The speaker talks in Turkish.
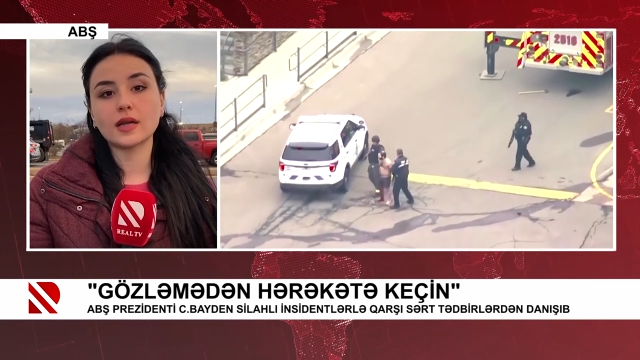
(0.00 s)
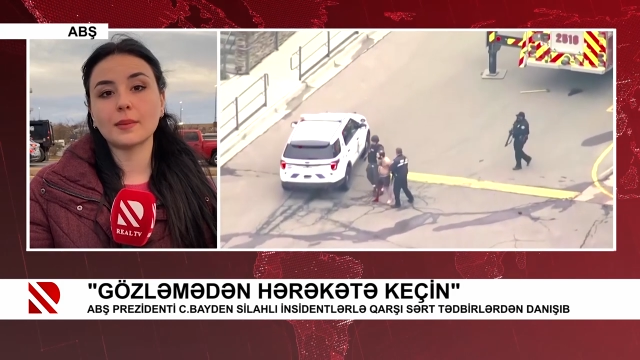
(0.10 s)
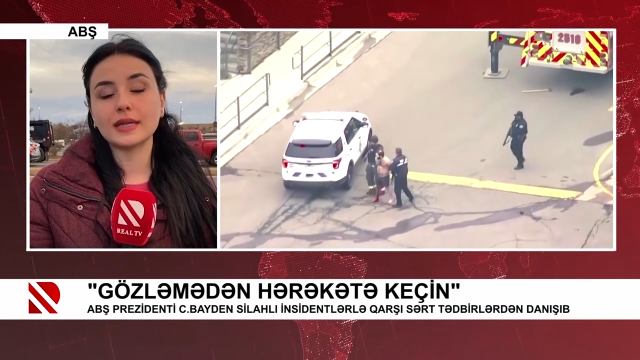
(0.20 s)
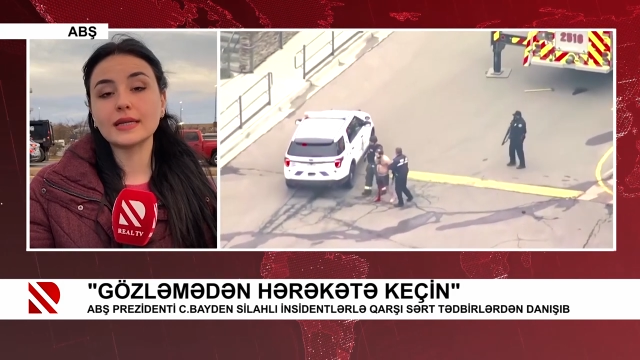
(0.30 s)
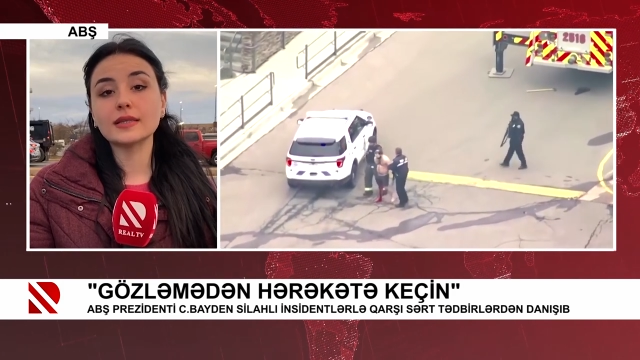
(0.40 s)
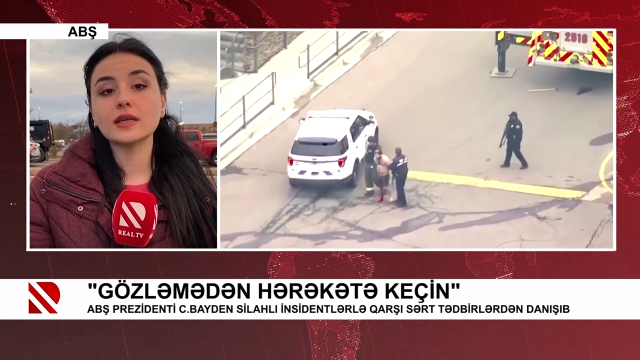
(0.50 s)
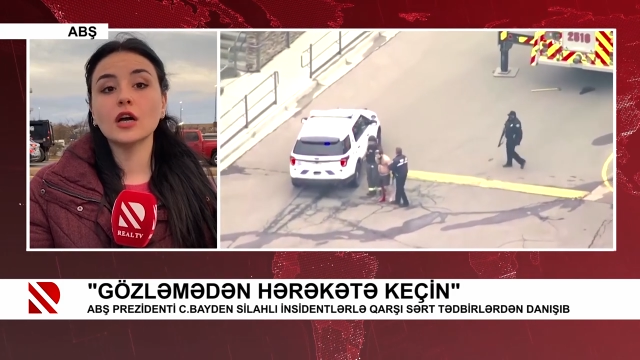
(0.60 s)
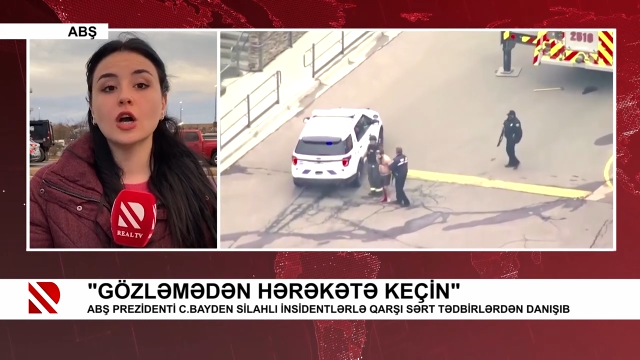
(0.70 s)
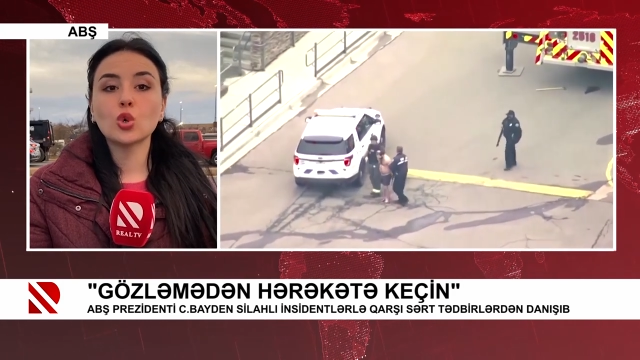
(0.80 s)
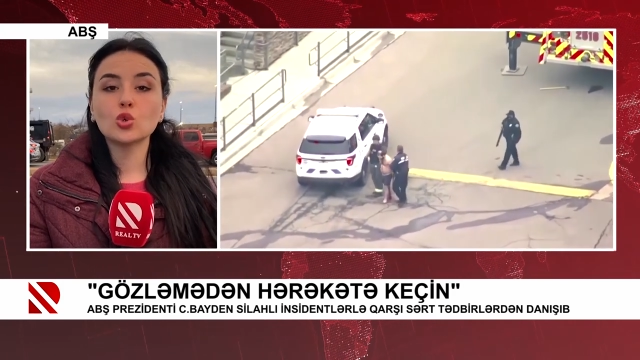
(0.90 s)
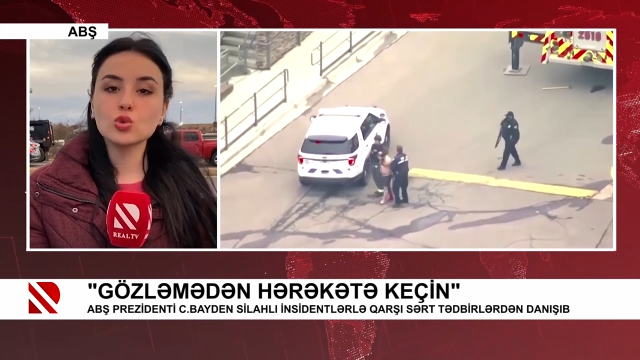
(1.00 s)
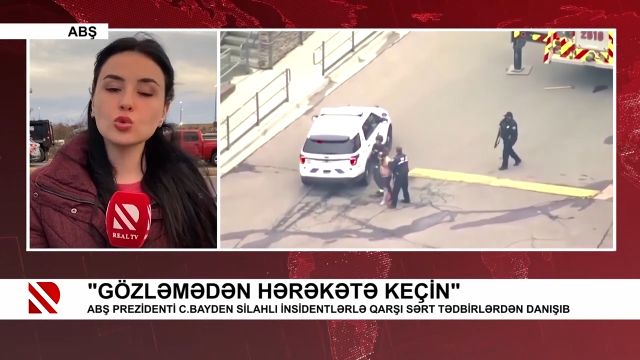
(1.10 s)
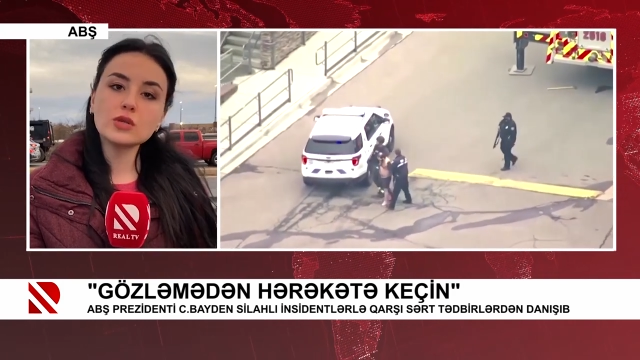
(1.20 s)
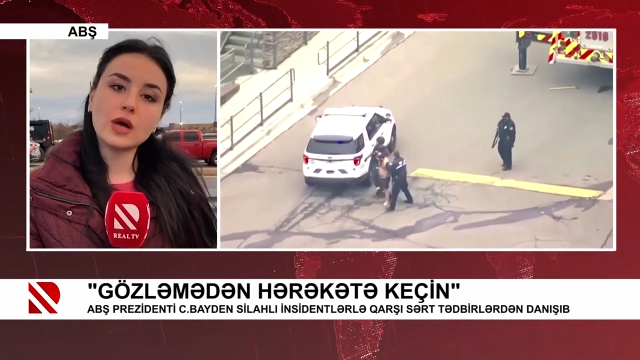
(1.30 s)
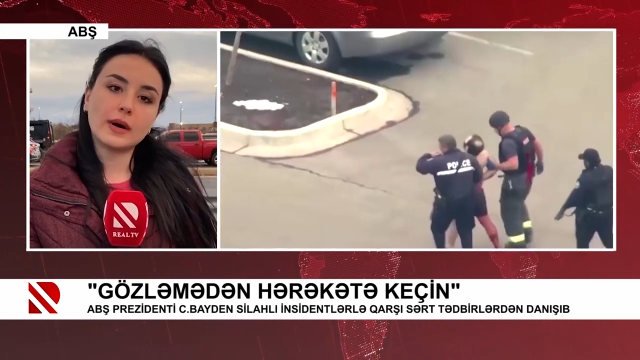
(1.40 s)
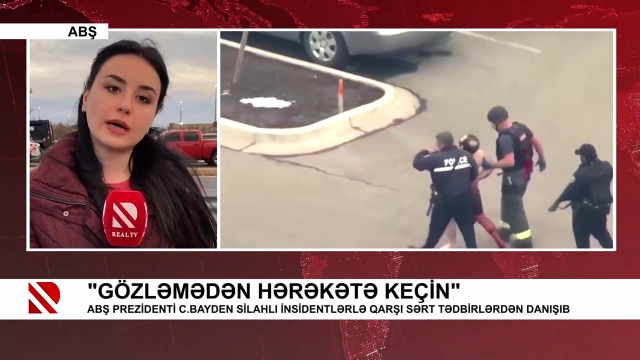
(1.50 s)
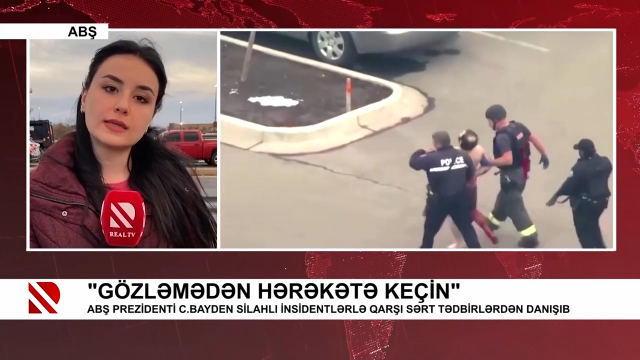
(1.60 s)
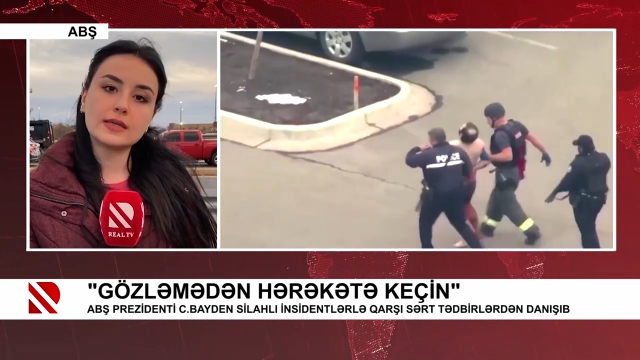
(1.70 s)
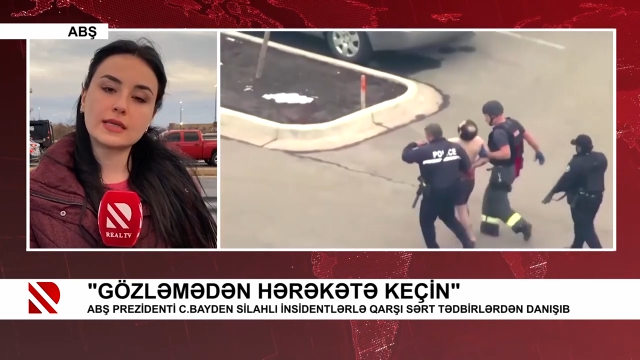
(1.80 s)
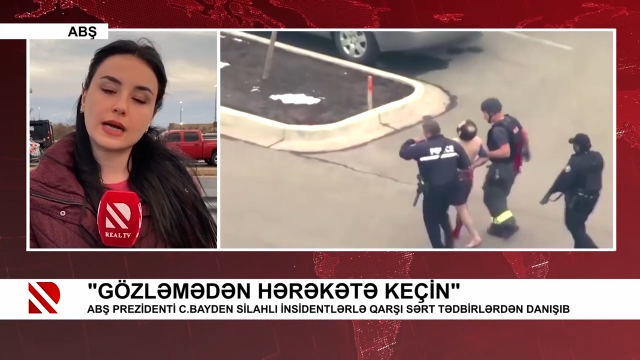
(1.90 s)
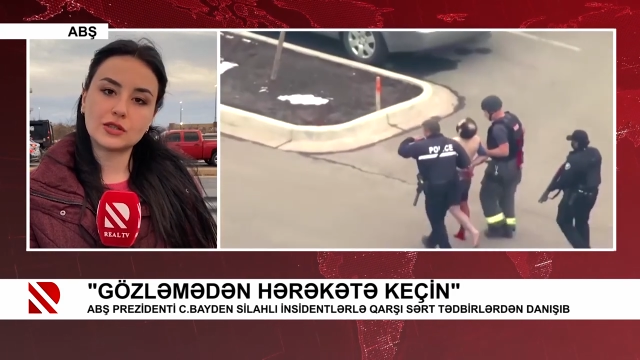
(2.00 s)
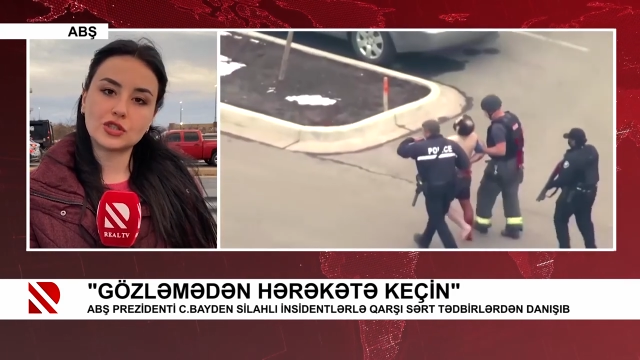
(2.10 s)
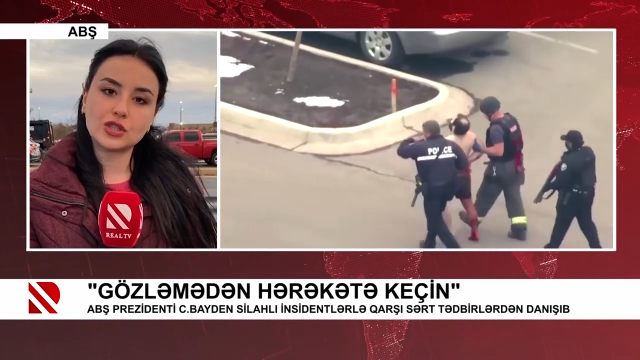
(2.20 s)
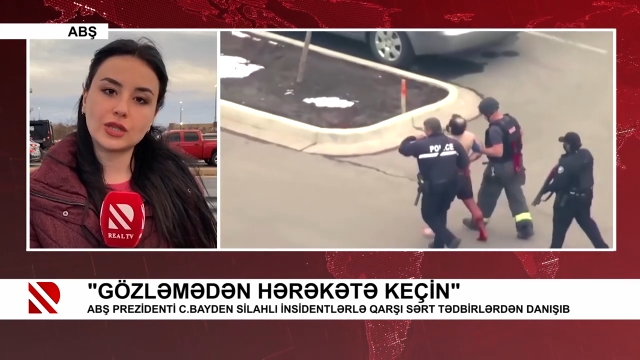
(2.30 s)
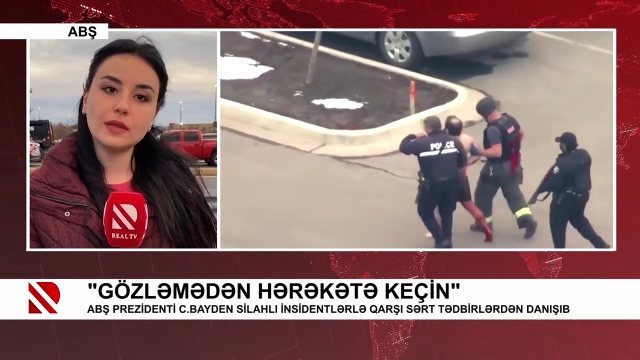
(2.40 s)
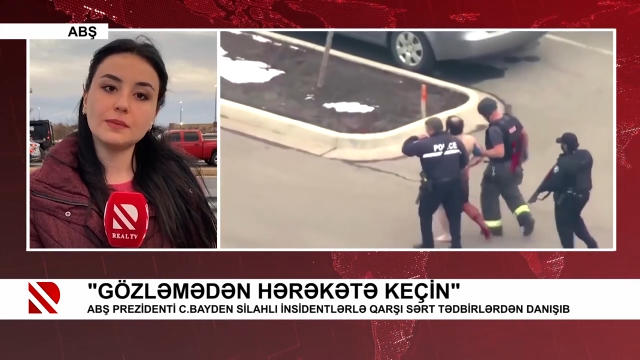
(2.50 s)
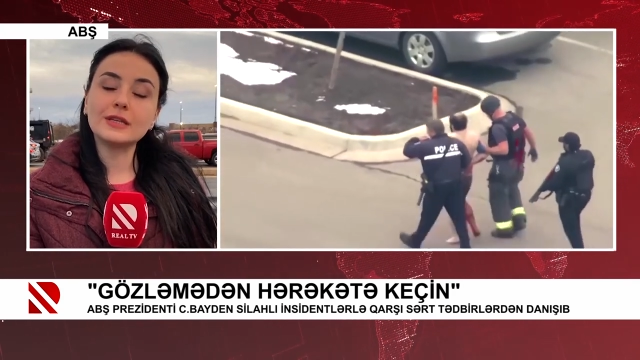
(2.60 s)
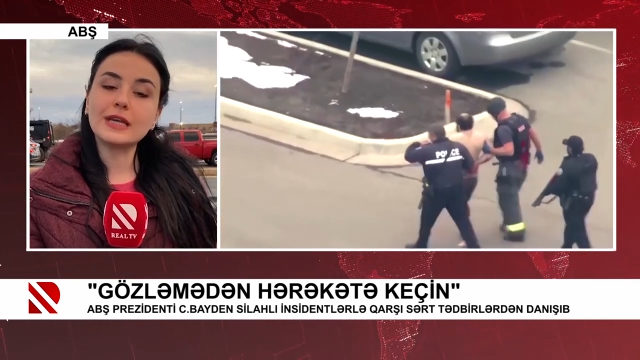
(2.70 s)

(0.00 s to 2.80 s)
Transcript: Amerika'da uzun zamandır tartışılan